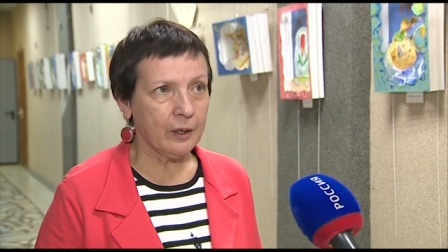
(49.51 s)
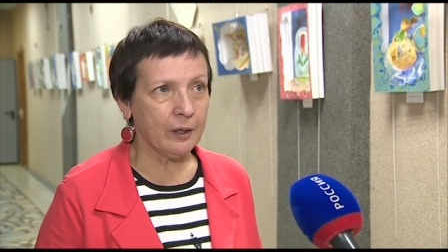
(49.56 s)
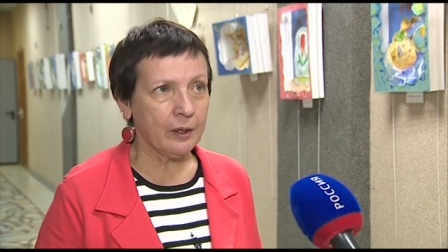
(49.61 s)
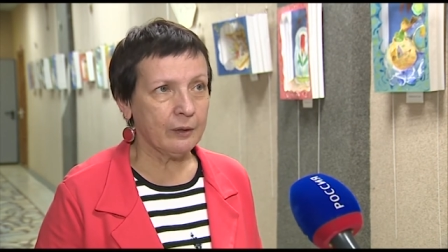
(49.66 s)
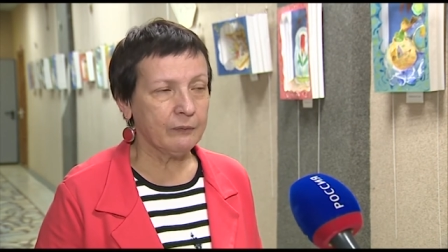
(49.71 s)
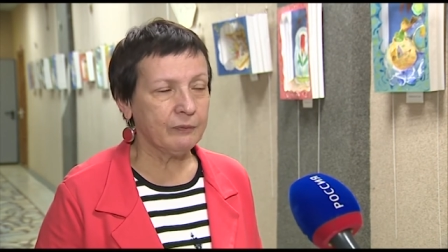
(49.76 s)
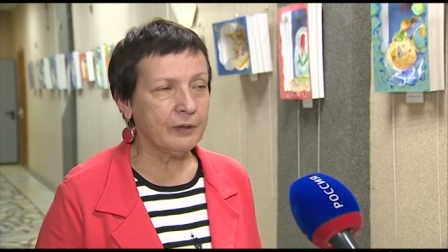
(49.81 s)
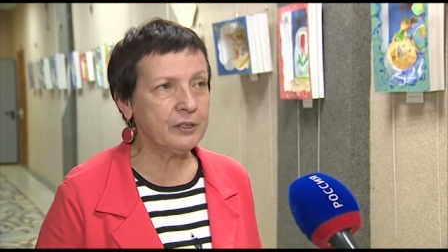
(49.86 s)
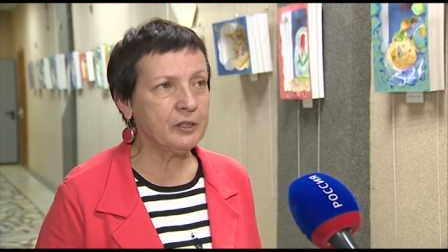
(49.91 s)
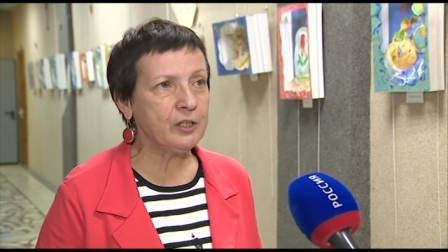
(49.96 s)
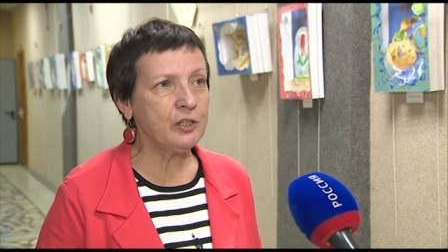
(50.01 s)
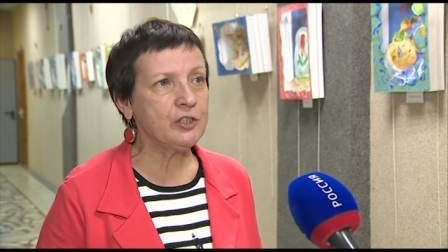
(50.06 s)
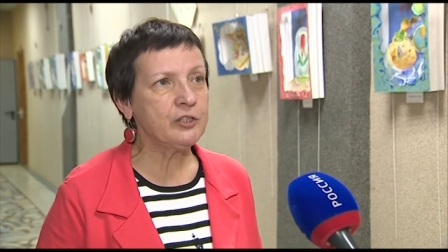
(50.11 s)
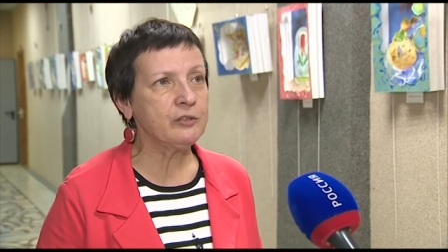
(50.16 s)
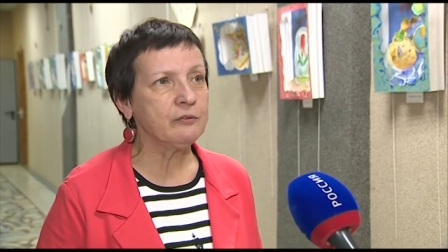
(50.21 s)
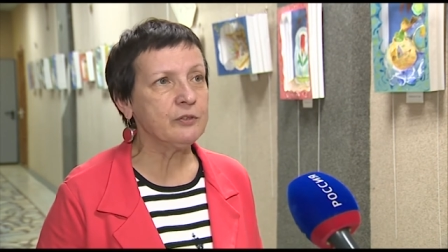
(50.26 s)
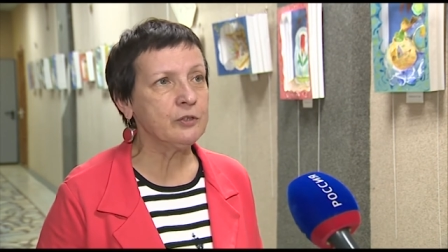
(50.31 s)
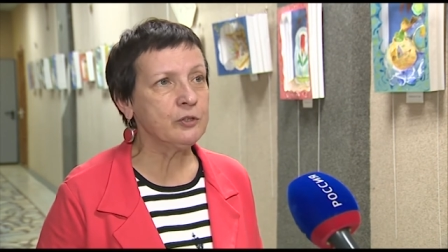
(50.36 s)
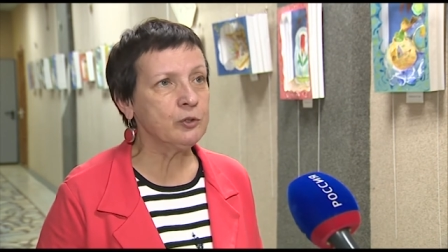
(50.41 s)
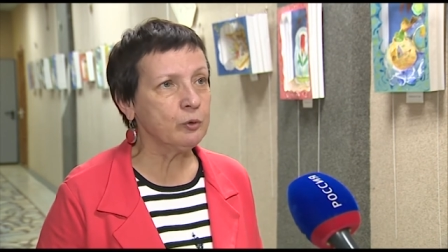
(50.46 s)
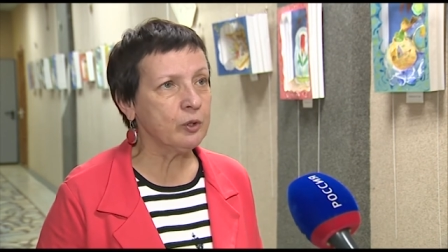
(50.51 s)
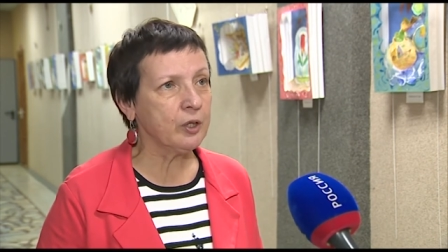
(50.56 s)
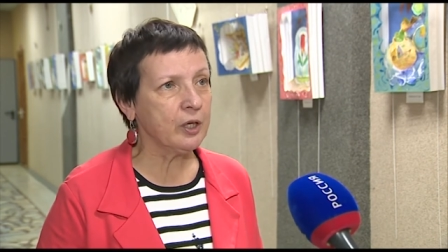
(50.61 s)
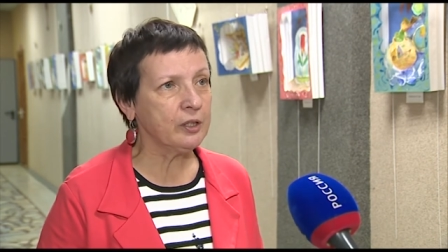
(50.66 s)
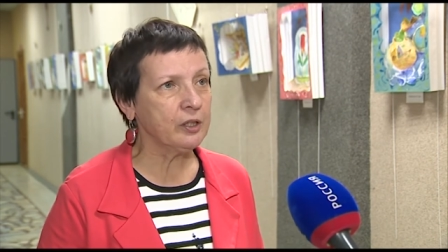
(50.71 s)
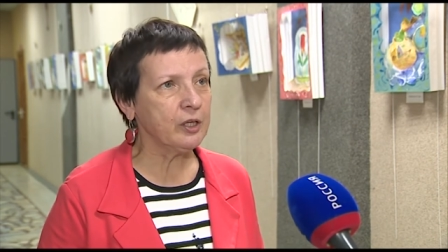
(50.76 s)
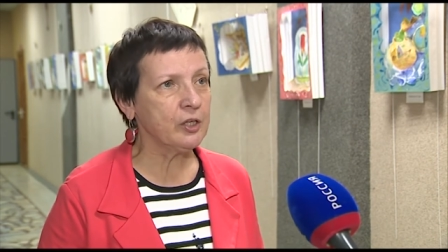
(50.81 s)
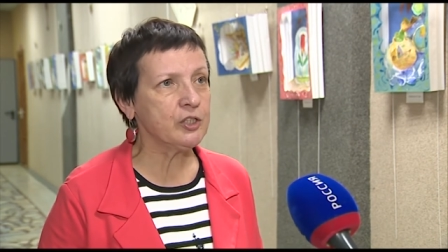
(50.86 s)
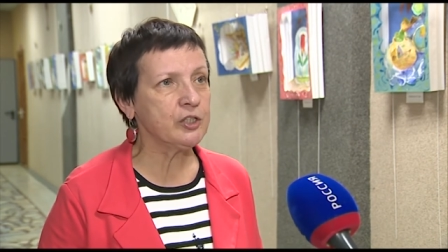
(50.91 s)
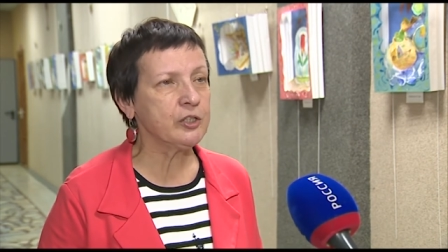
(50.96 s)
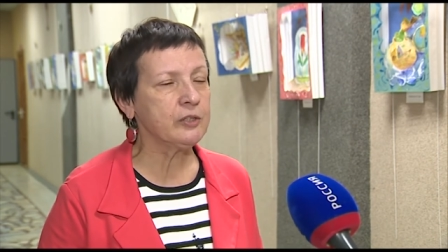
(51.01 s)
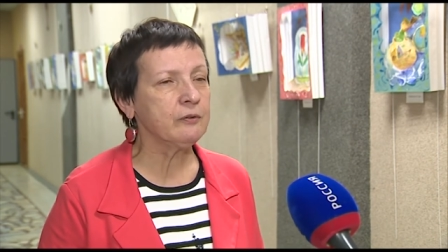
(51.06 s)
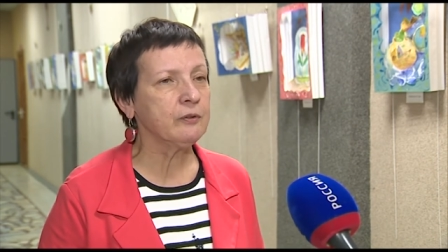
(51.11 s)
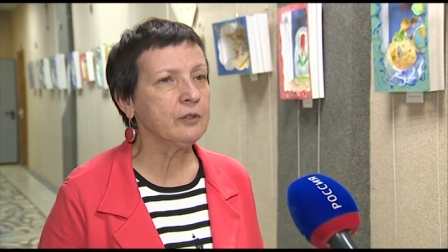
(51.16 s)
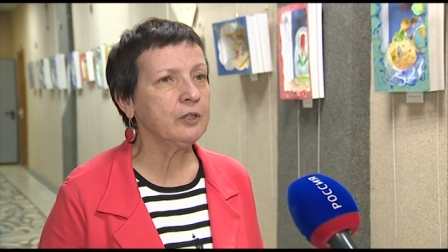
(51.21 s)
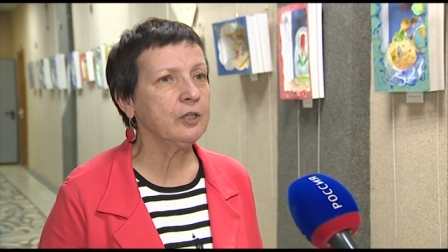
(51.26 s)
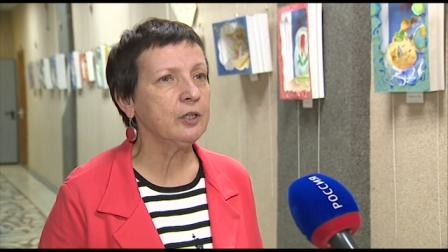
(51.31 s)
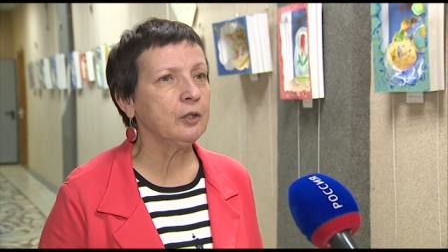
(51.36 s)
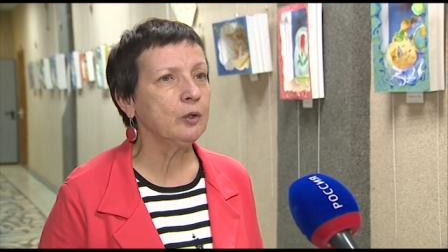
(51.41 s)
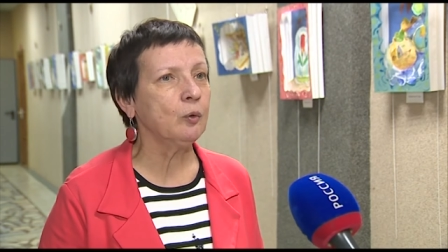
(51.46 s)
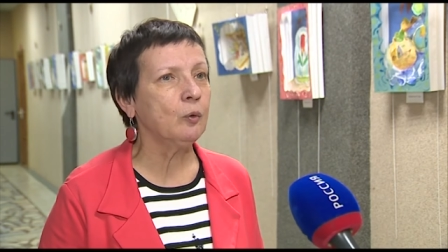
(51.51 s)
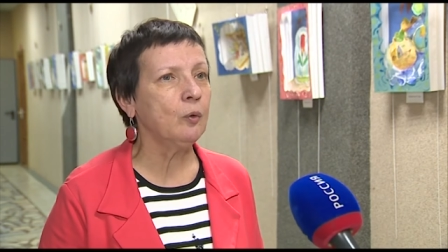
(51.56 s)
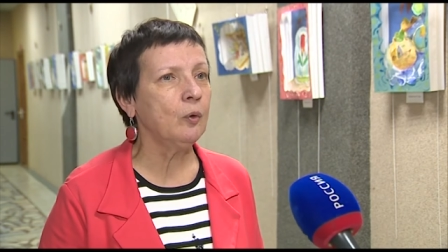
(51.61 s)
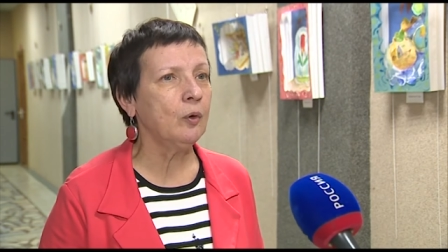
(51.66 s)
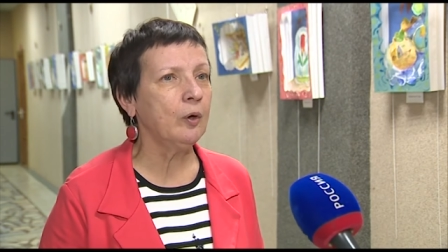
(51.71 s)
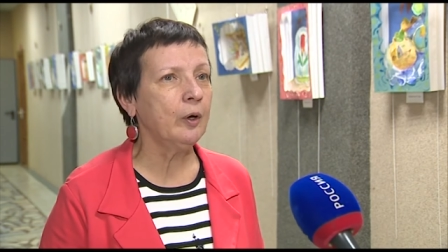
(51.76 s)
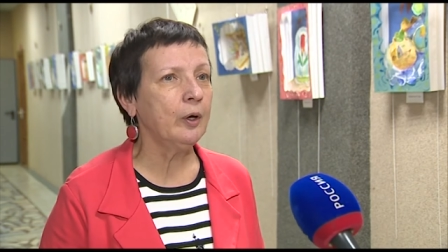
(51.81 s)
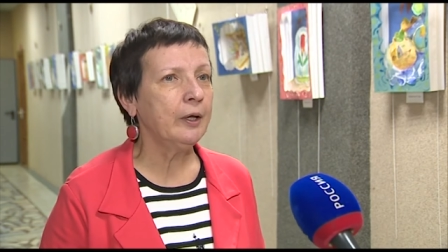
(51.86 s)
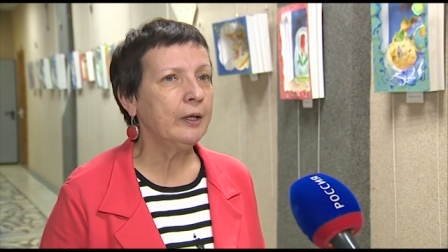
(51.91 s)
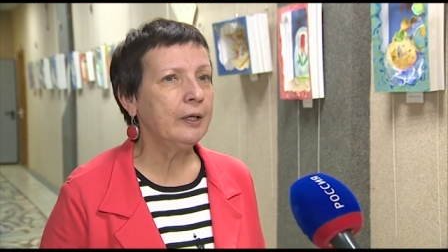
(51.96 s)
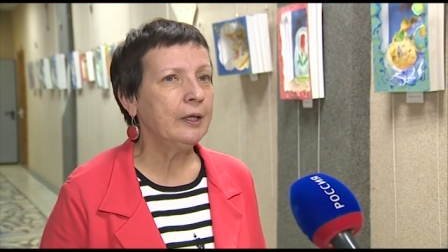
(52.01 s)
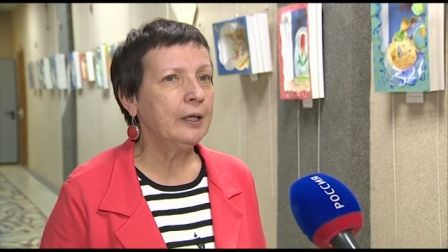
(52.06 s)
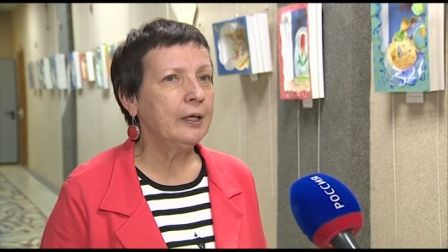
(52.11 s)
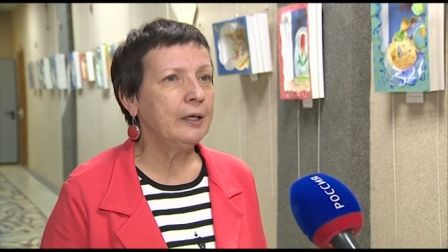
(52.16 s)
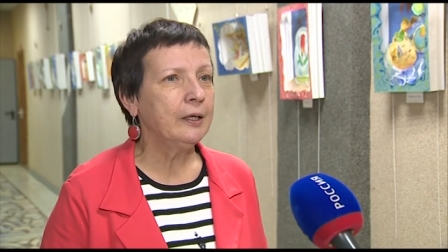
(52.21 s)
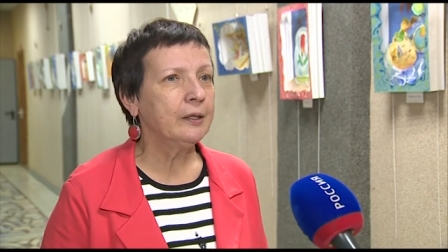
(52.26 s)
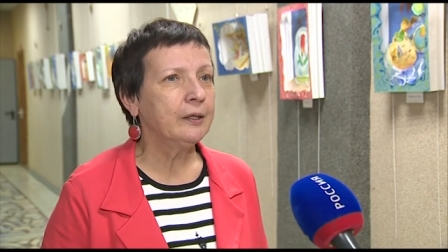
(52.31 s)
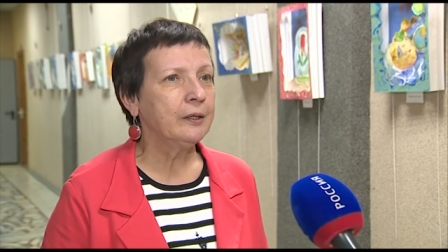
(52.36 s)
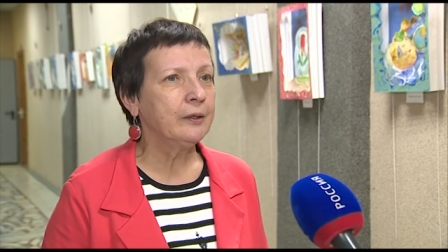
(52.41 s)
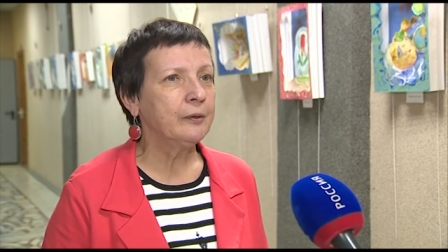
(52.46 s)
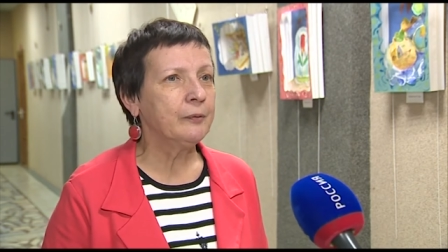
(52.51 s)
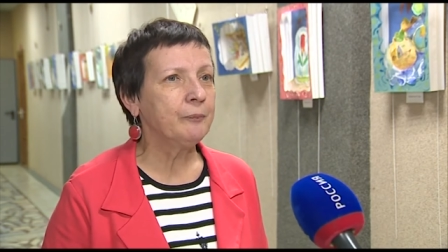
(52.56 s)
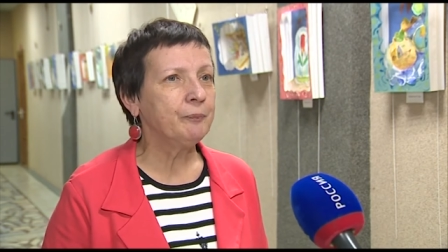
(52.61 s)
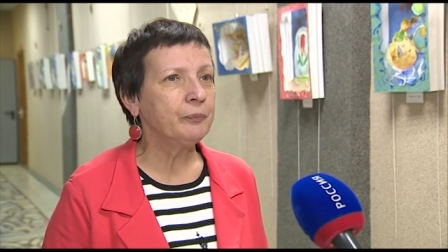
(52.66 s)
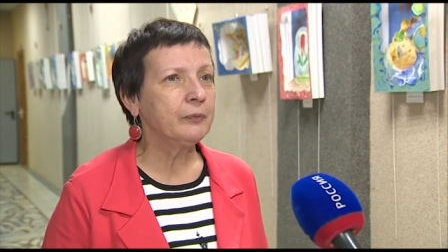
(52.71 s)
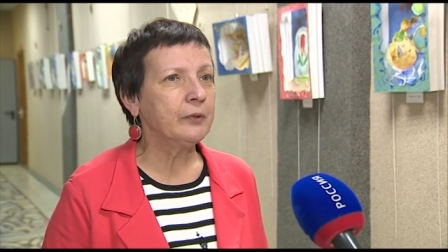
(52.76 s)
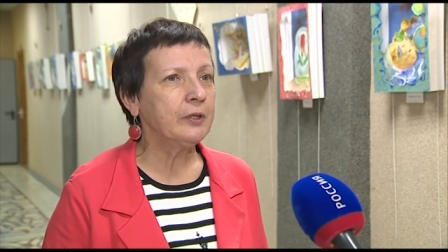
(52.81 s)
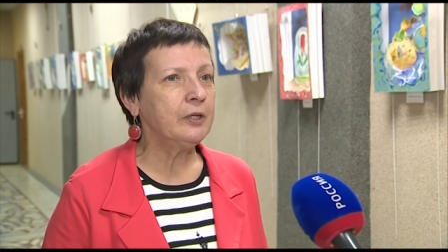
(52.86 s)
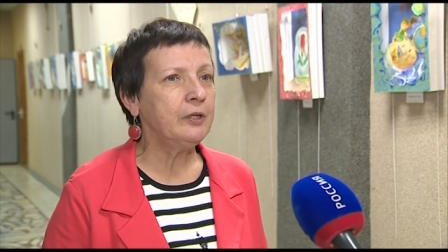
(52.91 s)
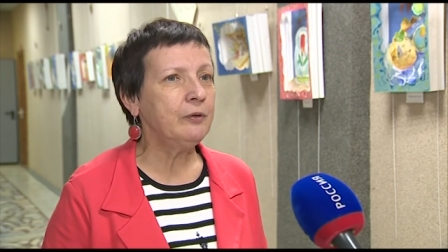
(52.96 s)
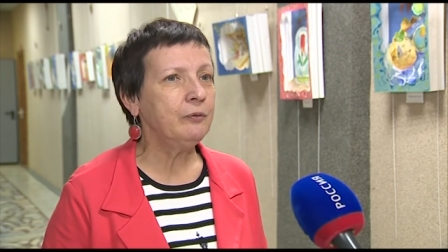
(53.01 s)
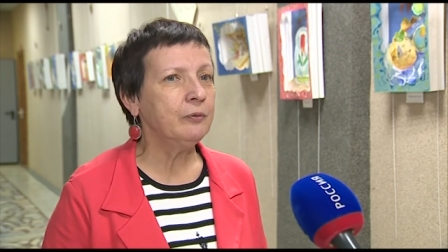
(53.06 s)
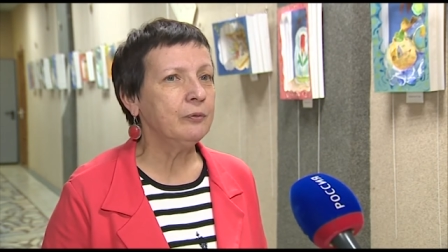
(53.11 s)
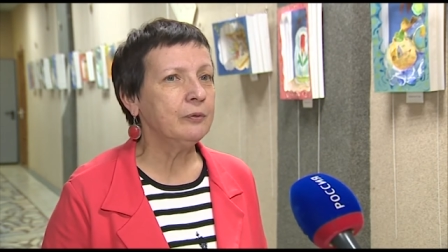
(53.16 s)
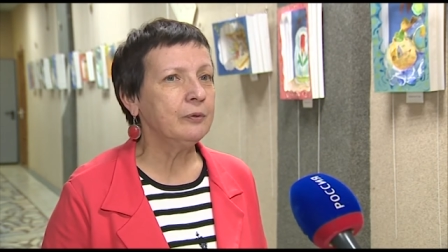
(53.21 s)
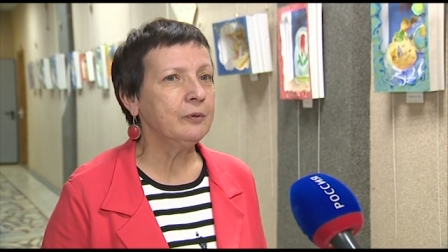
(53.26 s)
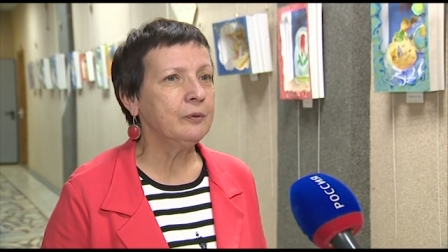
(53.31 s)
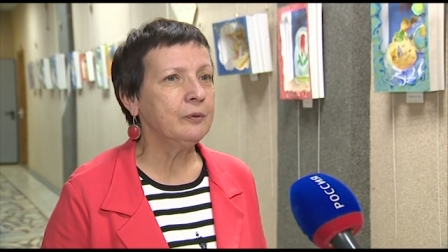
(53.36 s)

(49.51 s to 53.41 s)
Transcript: в, отеч в истории отечественного кино. Эм, и